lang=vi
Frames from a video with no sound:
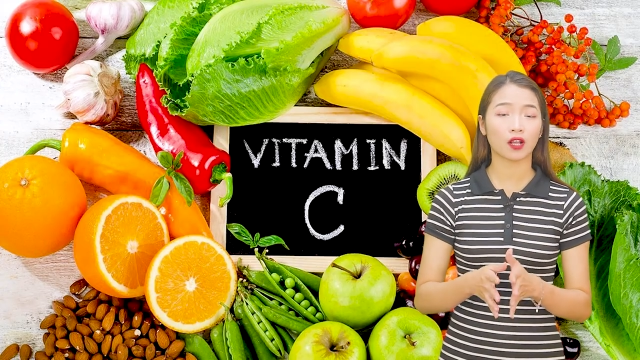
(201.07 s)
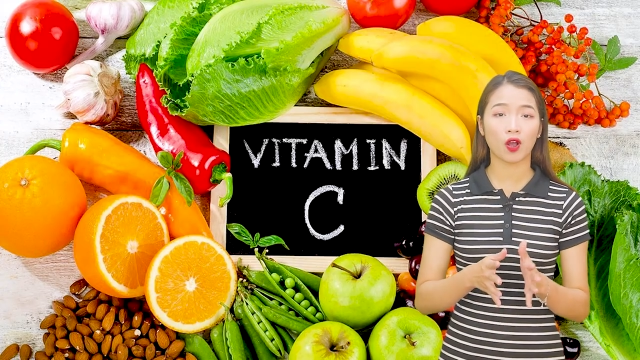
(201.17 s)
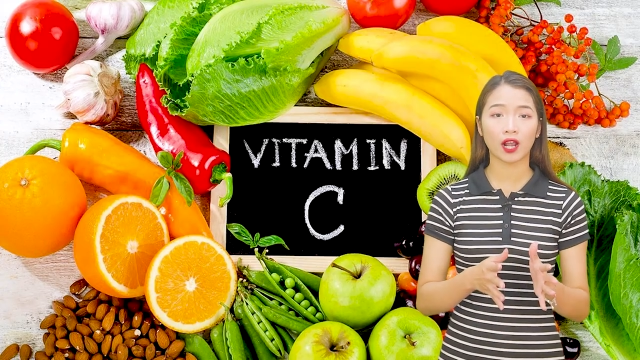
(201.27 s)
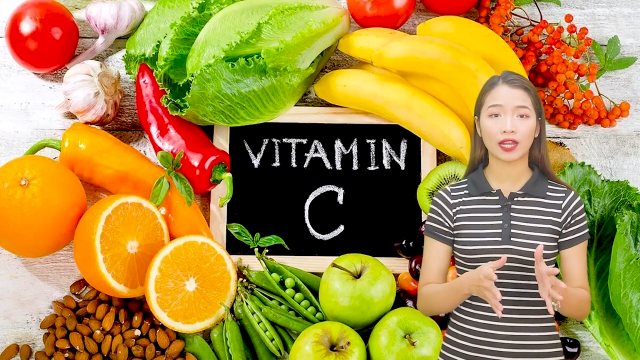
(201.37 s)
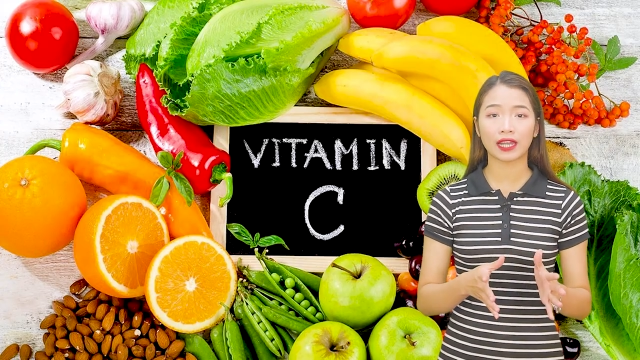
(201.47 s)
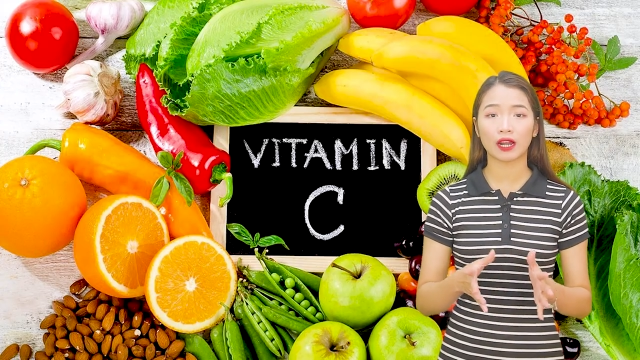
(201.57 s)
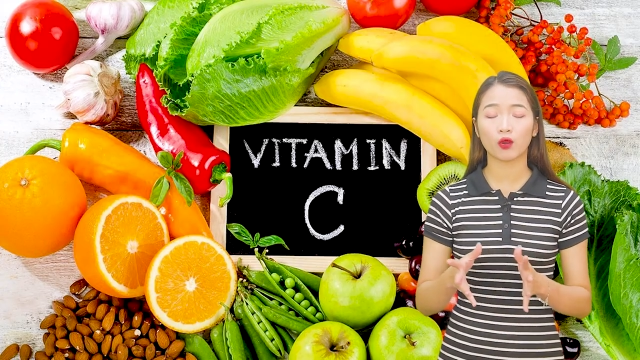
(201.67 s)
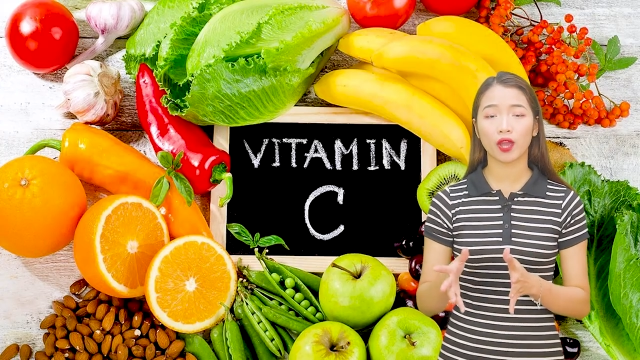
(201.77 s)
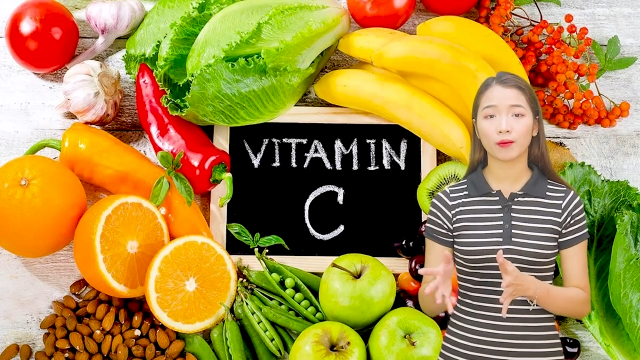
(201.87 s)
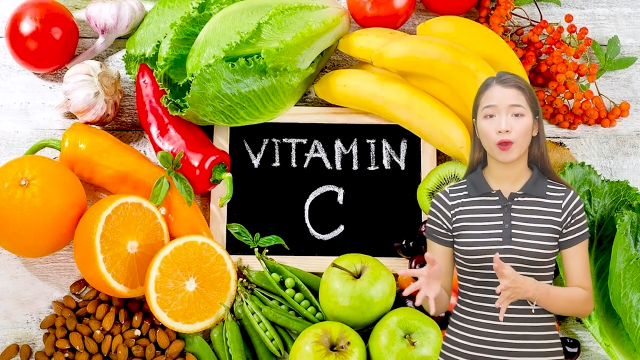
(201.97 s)
có khả năng
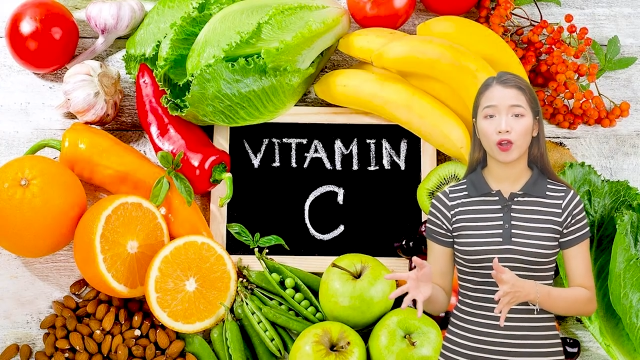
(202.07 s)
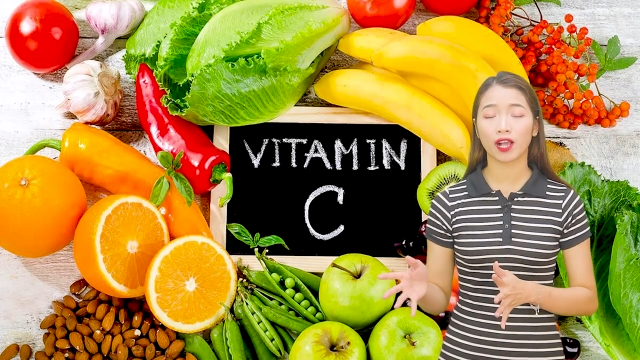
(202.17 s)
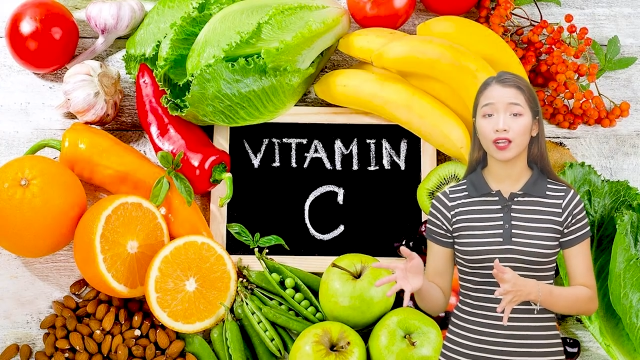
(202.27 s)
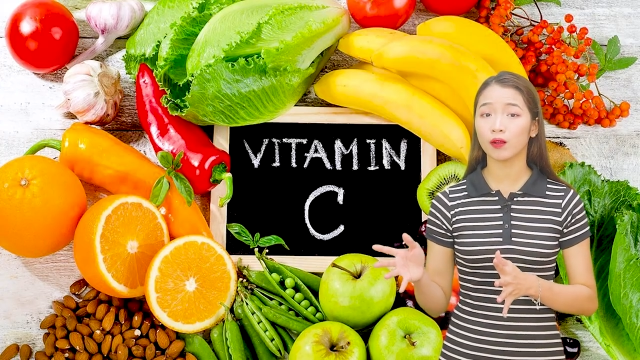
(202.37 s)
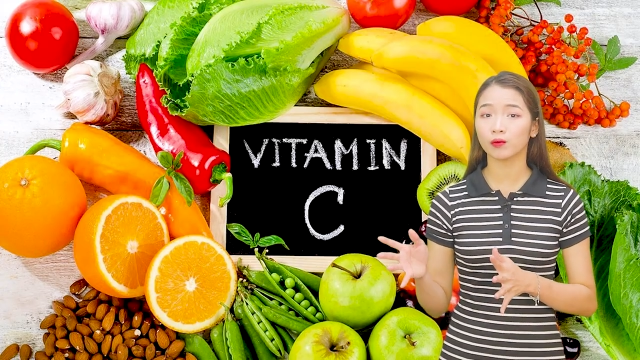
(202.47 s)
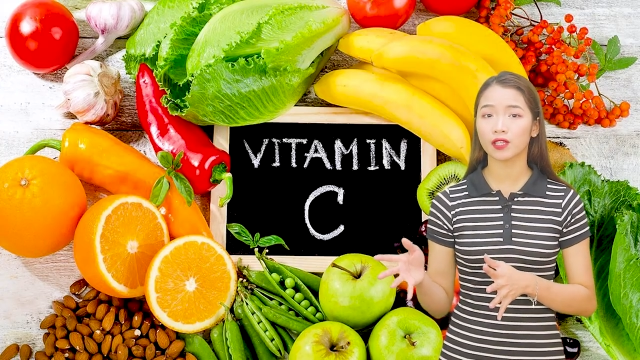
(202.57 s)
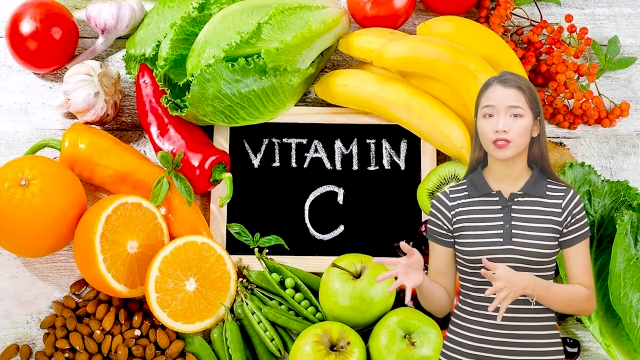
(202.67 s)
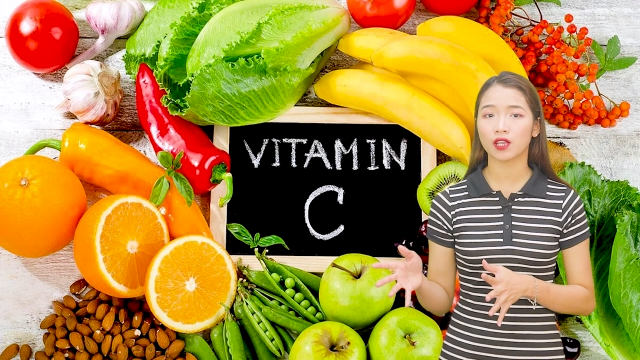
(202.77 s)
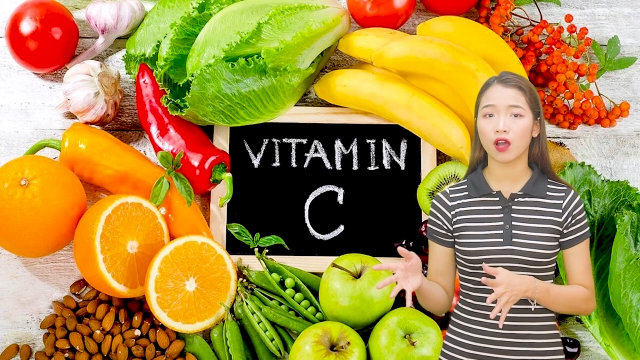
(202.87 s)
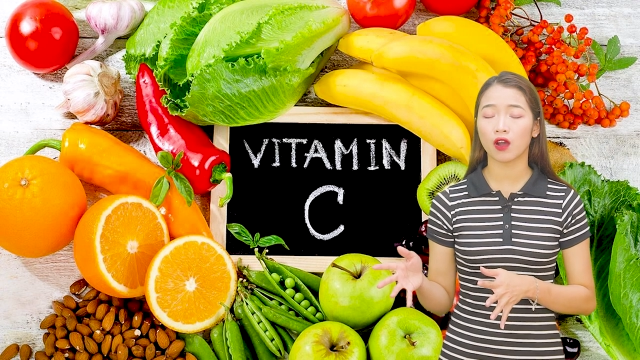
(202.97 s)
loại bỏ các gốc
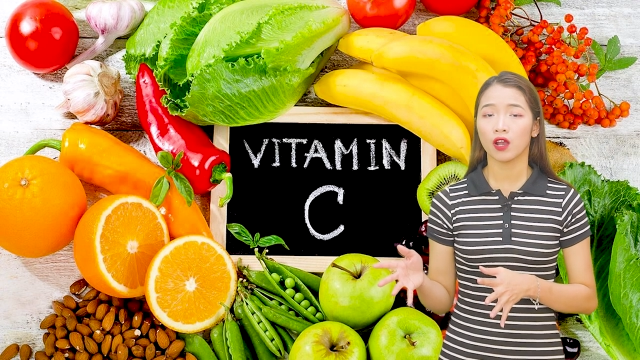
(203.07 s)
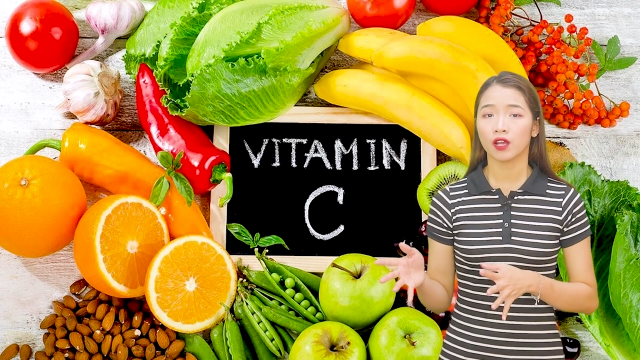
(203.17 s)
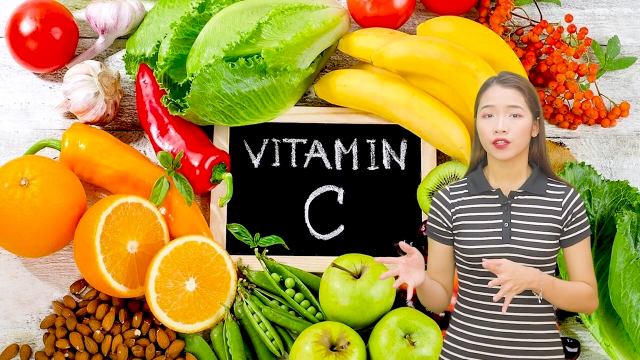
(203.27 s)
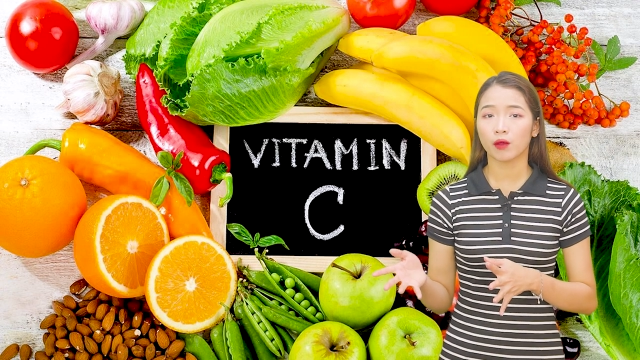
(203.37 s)
tự do,